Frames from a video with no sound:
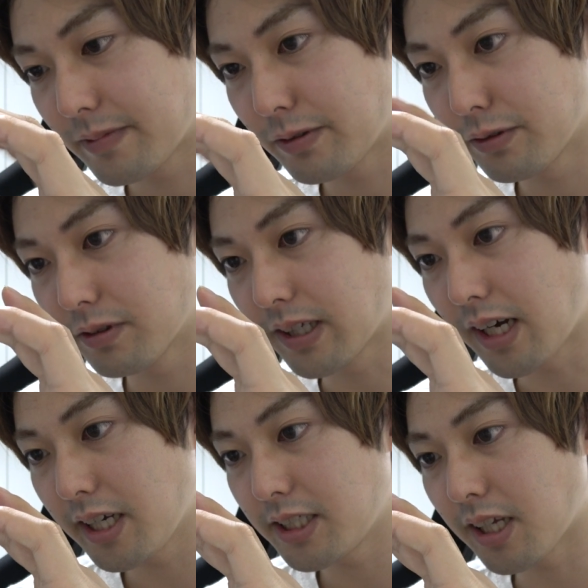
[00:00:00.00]
ほんと
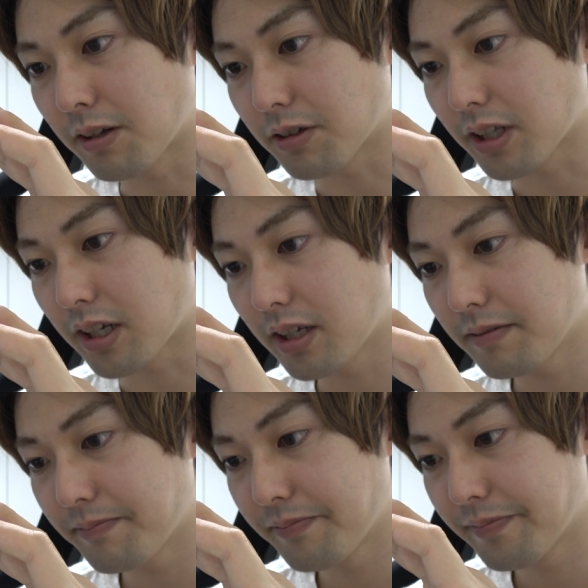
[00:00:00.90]
タイ時代の時だね
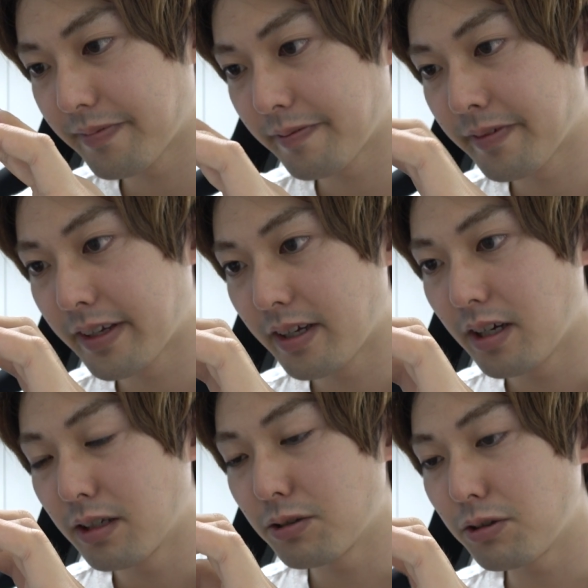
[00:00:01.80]

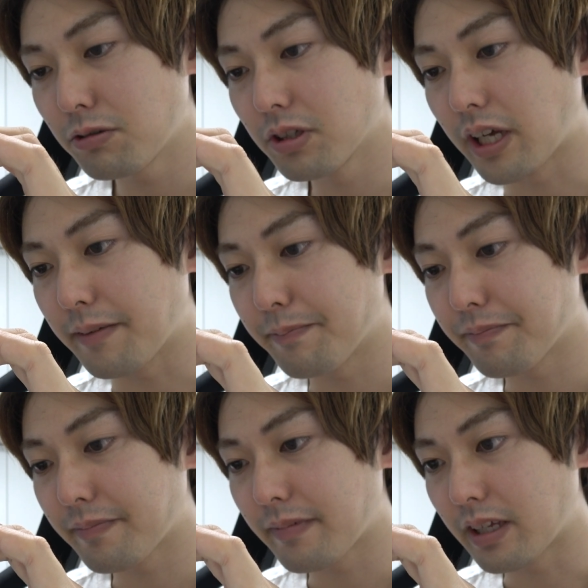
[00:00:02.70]
ということで、
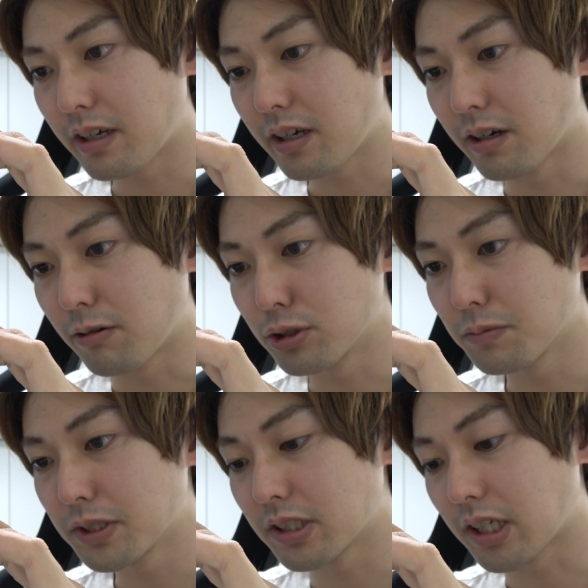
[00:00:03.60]
えー、
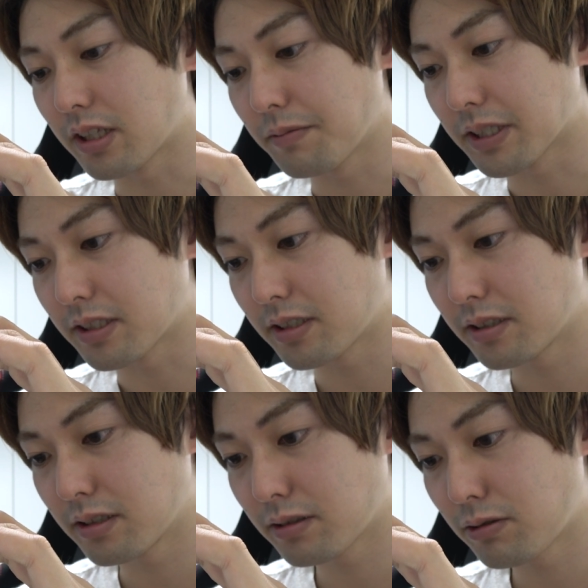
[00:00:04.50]
細々とやってま
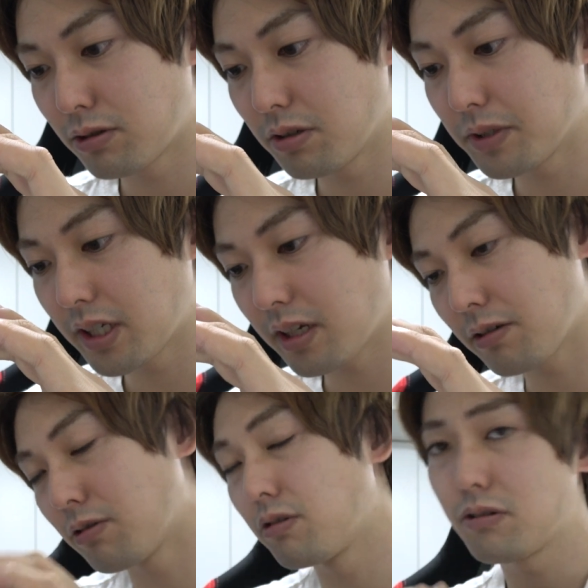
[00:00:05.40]
すこれも
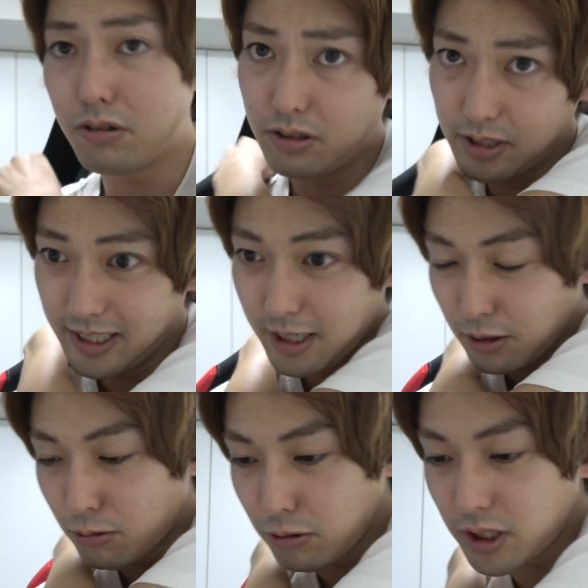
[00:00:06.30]
ね今後
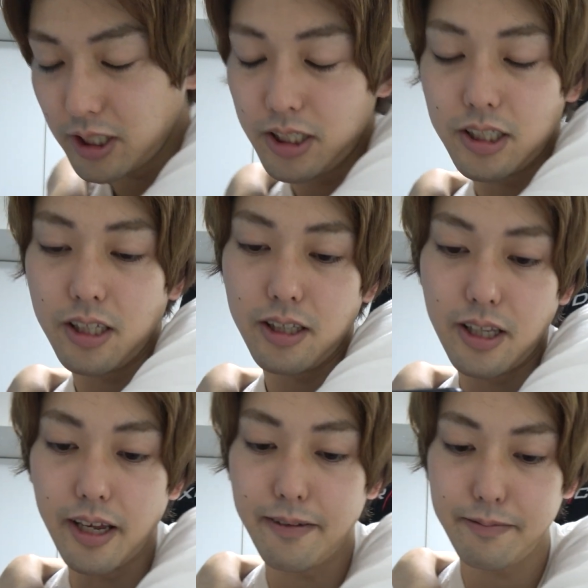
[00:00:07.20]
更新してっ
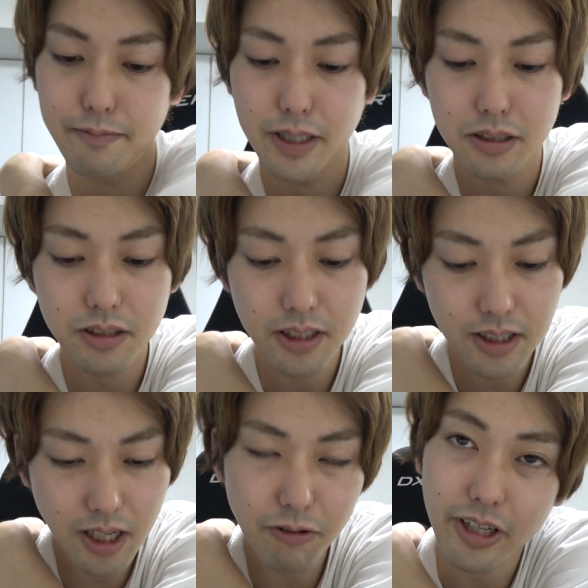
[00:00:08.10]
てまあ
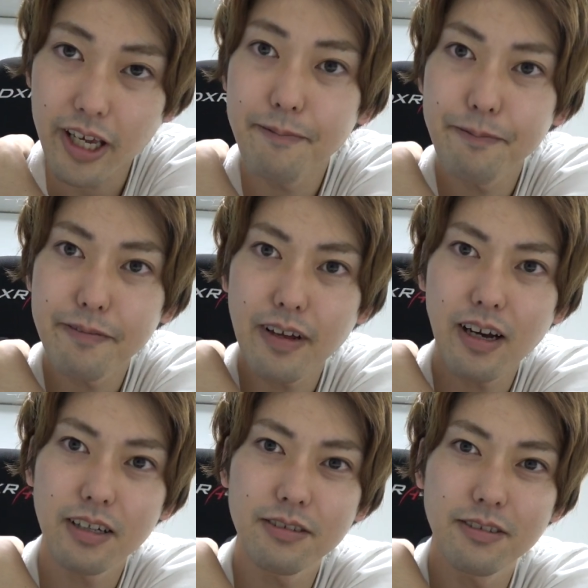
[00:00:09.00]
Twitter のね
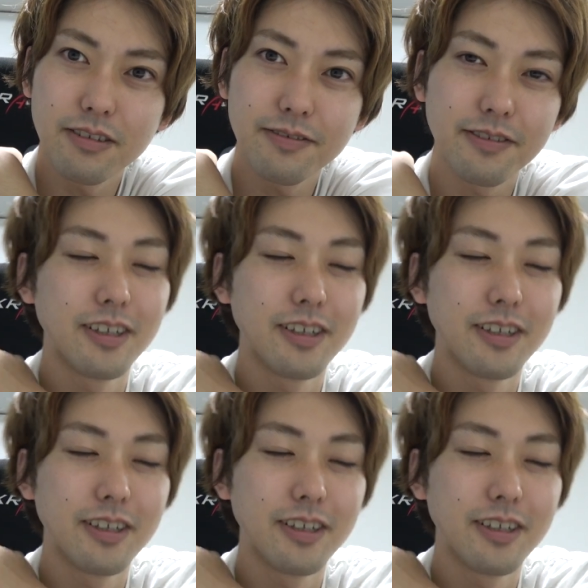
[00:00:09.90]
あの